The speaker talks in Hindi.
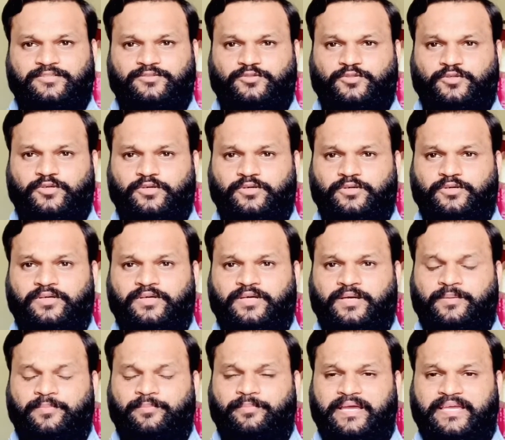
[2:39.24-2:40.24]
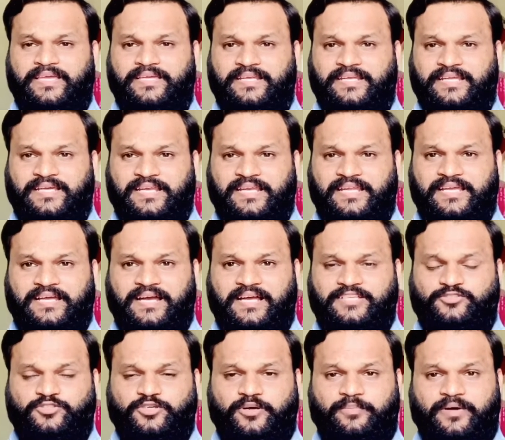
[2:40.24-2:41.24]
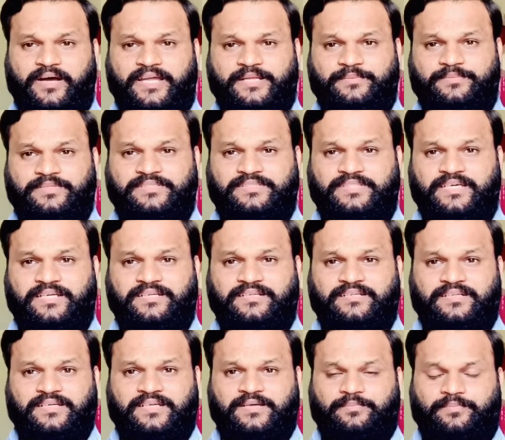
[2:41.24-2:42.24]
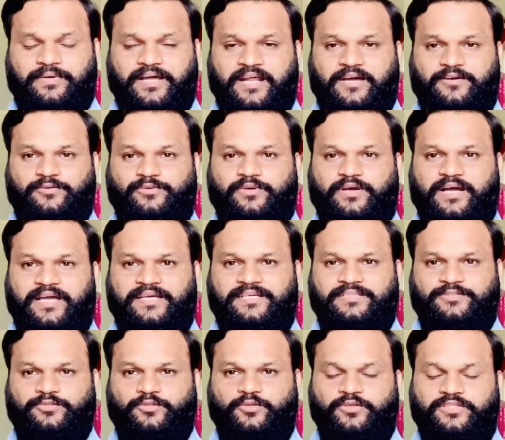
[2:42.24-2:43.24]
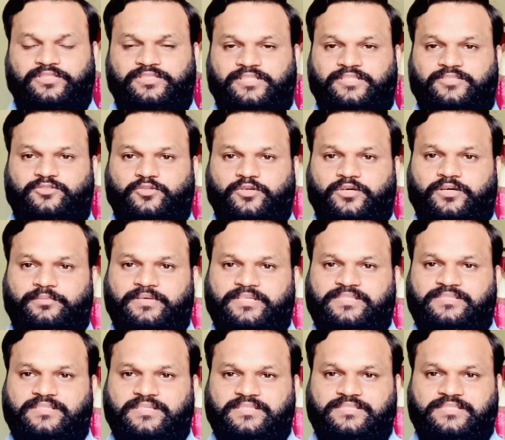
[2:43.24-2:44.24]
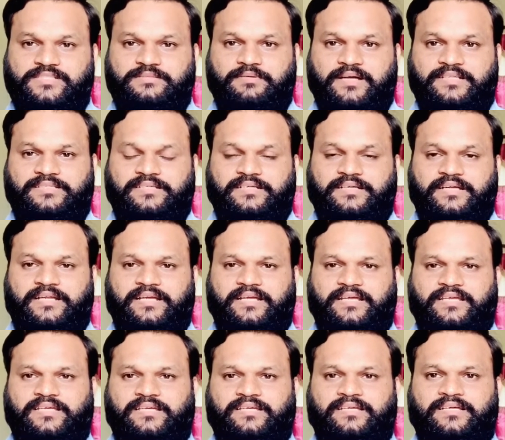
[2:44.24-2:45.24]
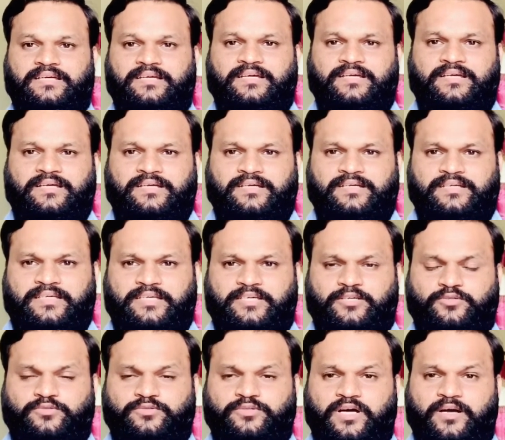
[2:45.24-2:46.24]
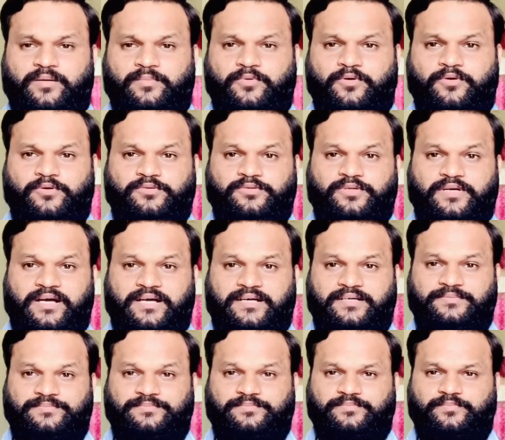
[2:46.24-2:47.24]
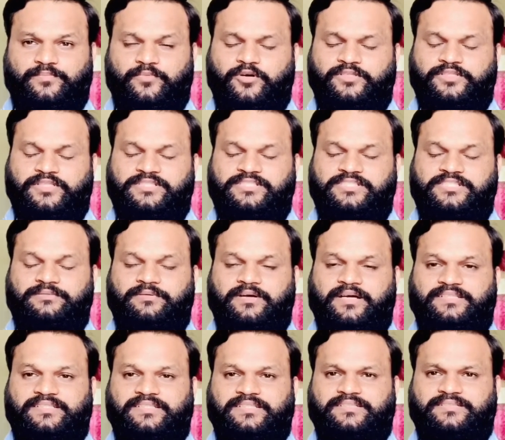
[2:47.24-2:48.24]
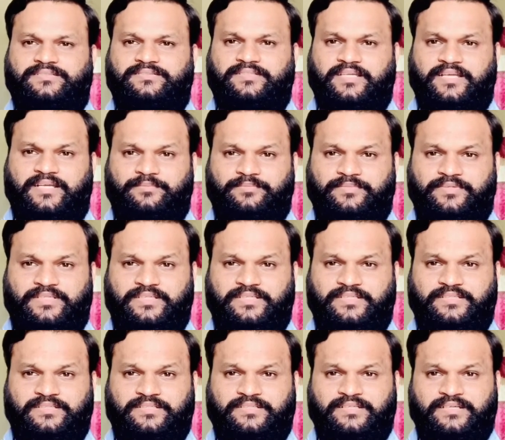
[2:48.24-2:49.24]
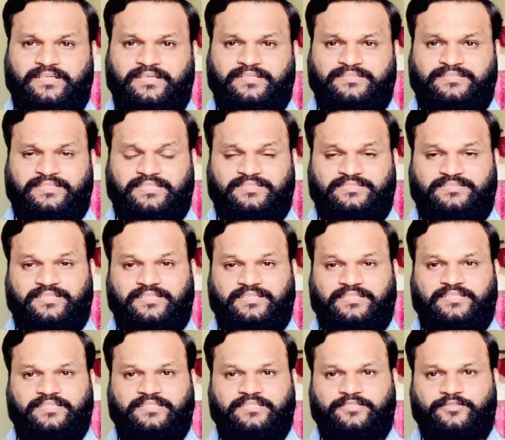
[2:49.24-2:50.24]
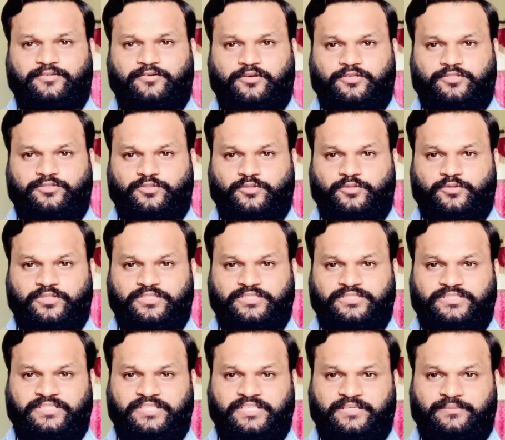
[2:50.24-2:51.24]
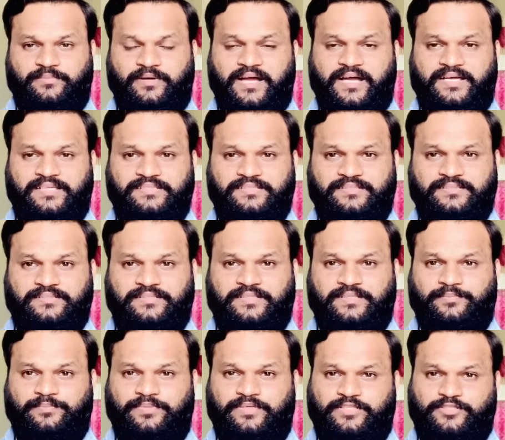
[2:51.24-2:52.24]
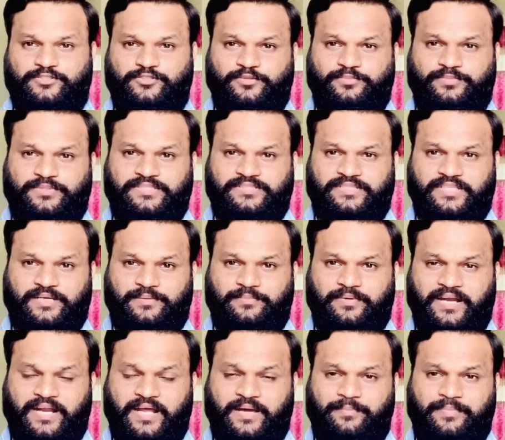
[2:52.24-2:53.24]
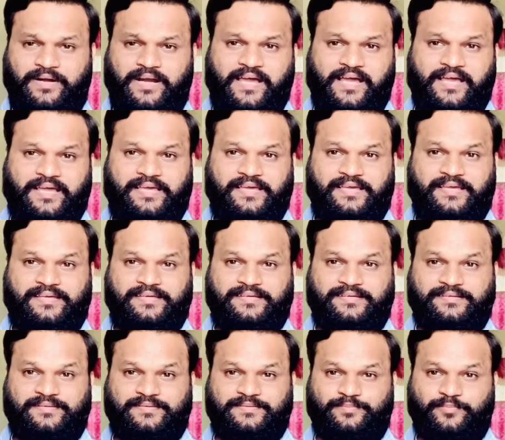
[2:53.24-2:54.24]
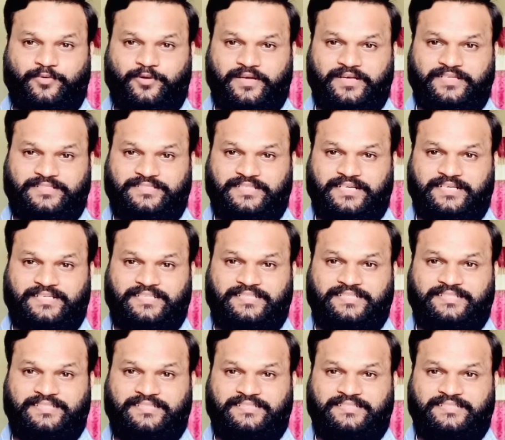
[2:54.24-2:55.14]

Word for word: तो वही निकलेगा जो हमारे भीतर भरा हुआ है थोड़ी देर तो हम अच्छी अच्छी बातें करेंगे ये हुआ वो हुआ बहुत अच्छी बातें धर्म की सत्संग की और थोड़ी देर बाद फिर जो भीतर भरा पड़ा है पॉलिस हटी